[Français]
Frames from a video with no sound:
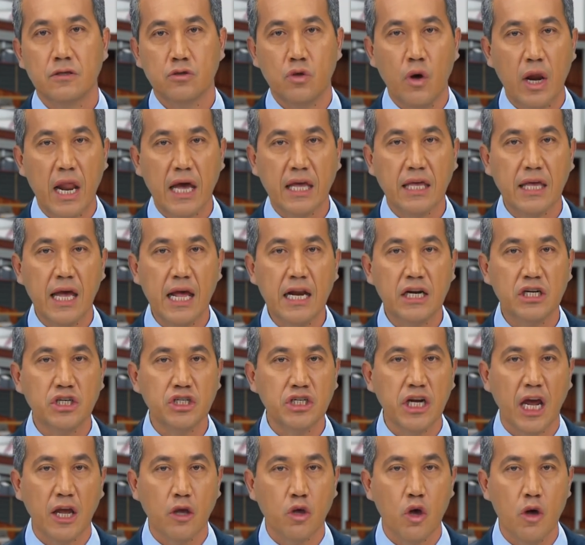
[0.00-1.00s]
dans laquelle
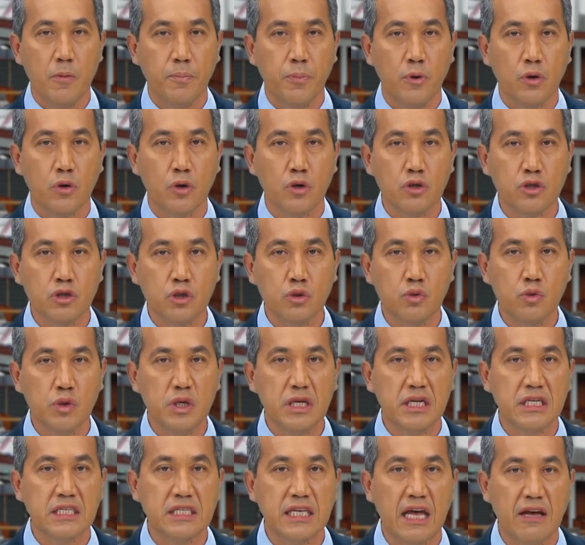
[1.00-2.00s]
chacun peut
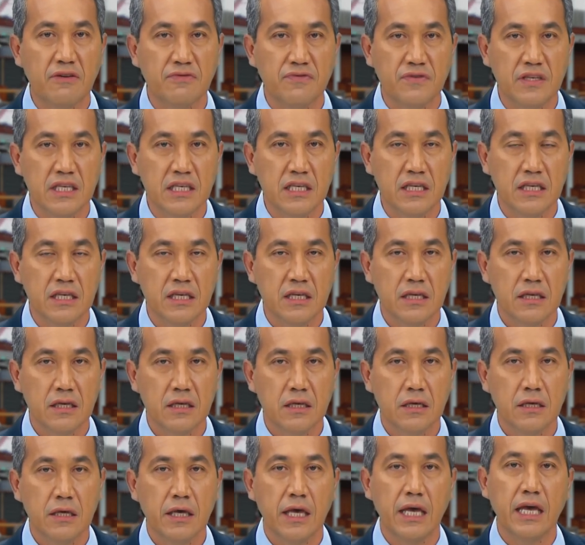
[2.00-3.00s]
construire sa vie
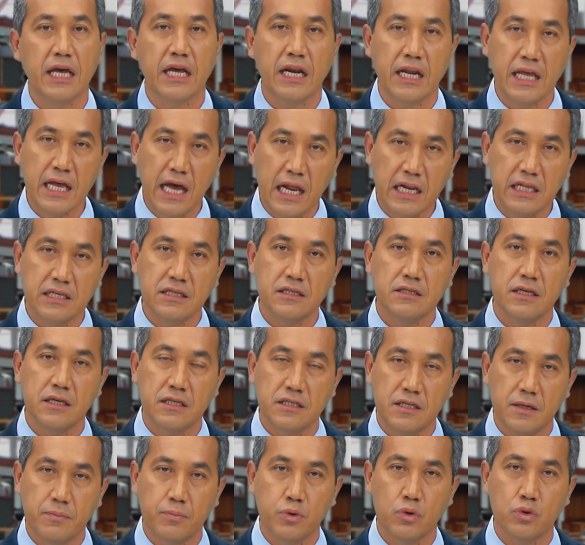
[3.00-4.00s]
et réaliser
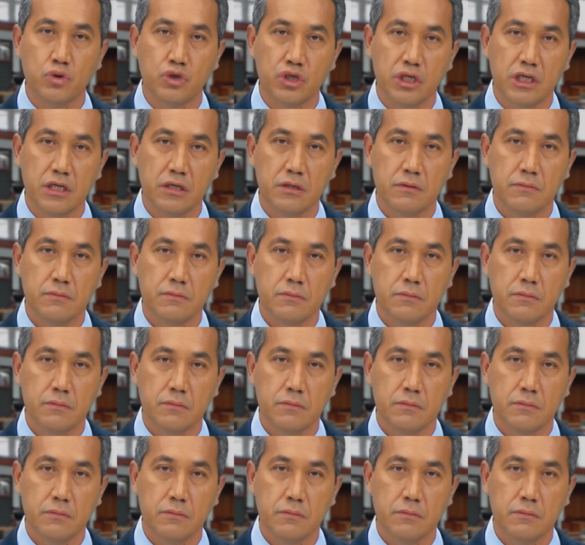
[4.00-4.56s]
ses projets.